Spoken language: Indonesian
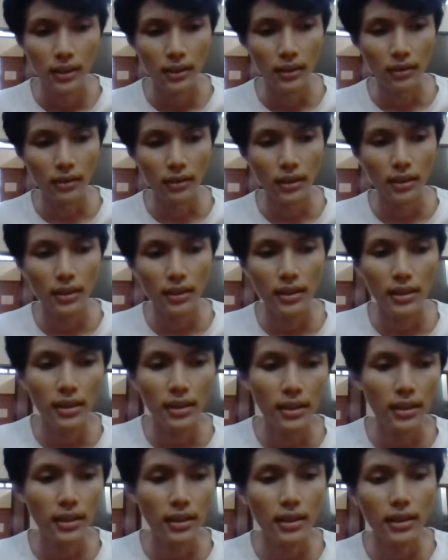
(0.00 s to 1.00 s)
Oke, di
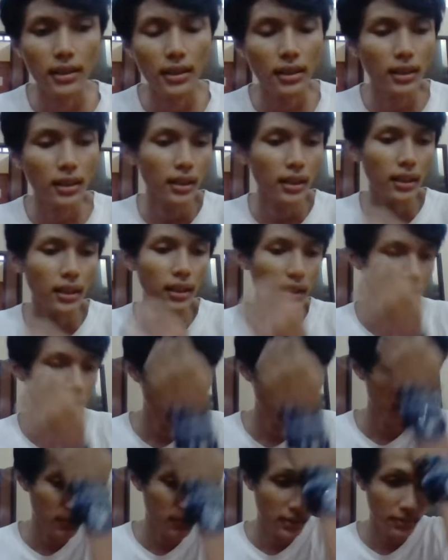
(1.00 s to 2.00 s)
sini saya
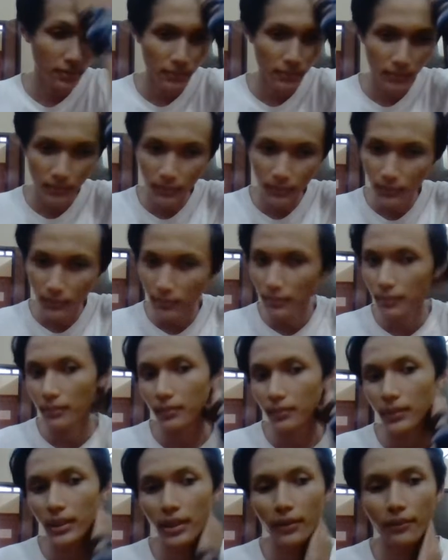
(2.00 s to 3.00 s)
akan
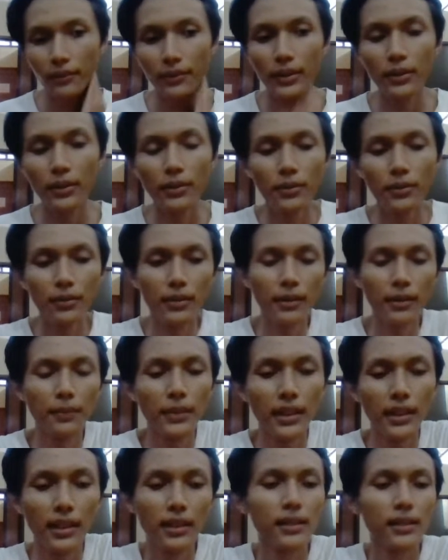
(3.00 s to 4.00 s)
mereview
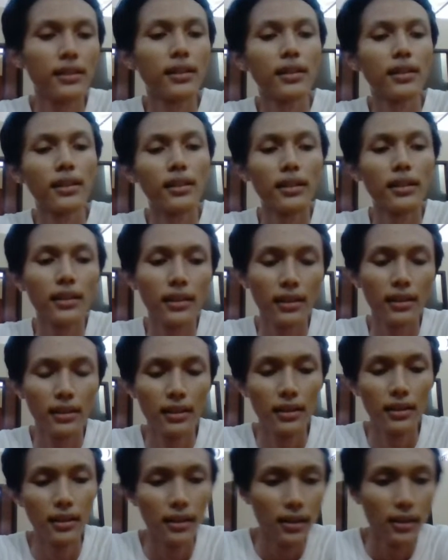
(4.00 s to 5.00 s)
aplikasi
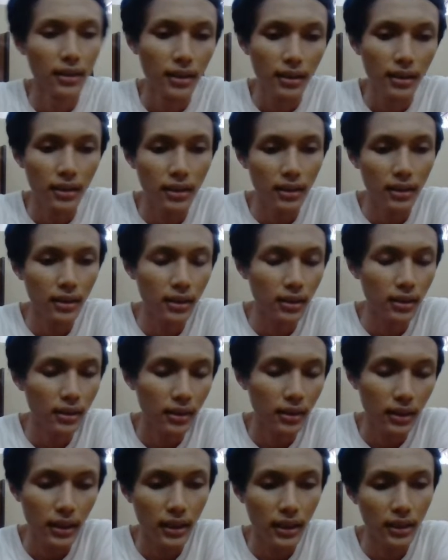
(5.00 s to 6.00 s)

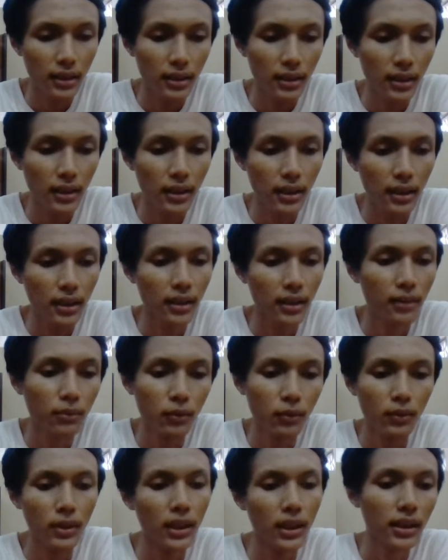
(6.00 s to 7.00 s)
uh, yang saya
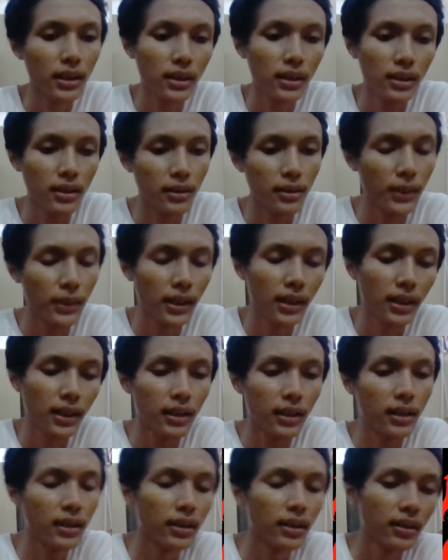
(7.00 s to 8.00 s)
buat
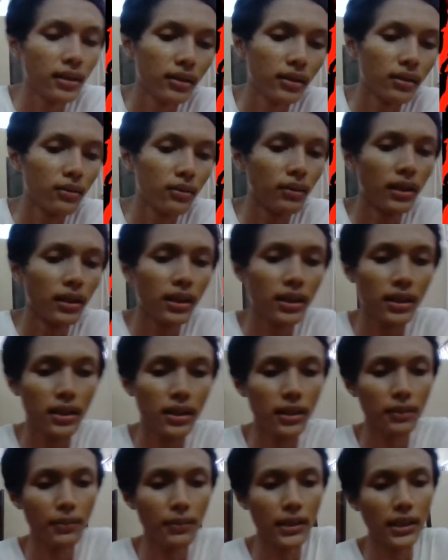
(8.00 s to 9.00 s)
sebagai tugas
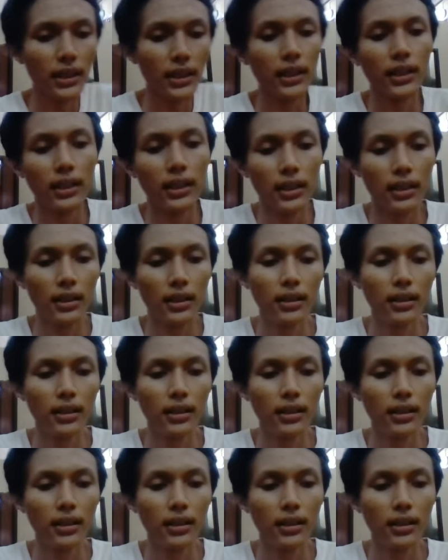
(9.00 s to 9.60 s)
besar